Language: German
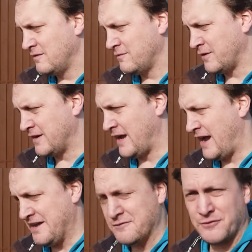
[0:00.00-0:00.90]
von
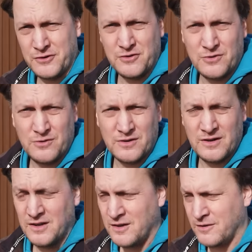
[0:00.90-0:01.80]
der
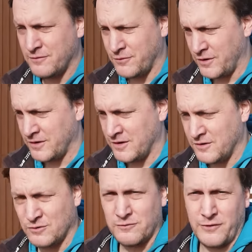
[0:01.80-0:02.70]
Anfütterung von
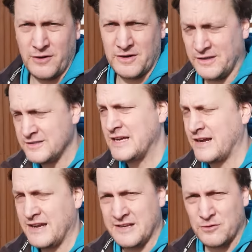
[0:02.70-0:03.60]
Jungvölkern. Das ist ja
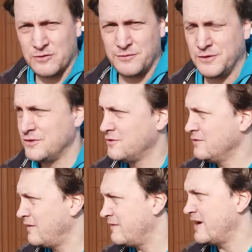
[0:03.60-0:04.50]
keine
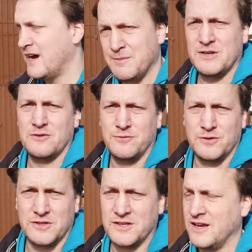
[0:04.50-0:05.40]
Notfütterung, weil wir haben ja noch
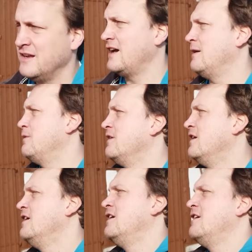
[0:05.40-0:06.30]
Futter drin, aber
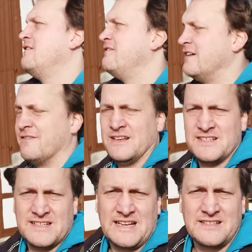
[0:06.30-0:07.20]
wir
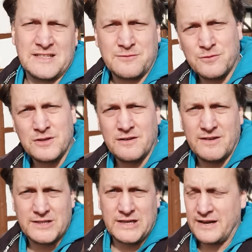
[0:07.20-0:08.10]
wissen, dass das Futter
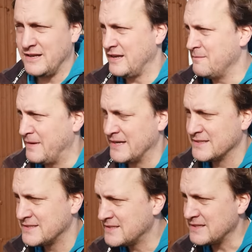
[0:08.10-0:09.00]
wahrscheinlich im
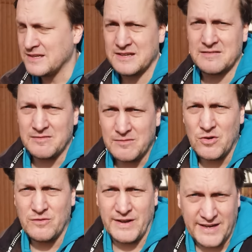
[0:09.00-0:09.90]
März äh,
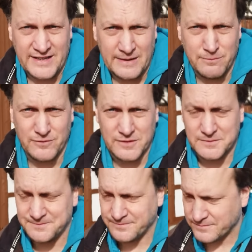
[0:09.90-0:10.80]
irgendwann knapp
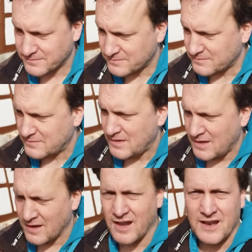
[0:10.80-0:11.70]
wird.
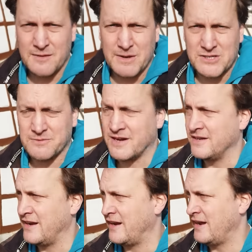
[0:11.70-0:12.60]
Gerade bei
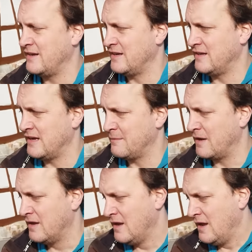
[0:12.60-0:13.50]
schwachen Einheiten ja ein
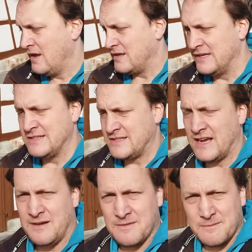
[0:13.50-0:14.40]
Thema. Dieses
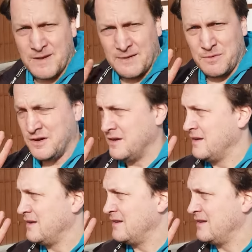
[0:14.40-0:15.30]
Jahr machen wir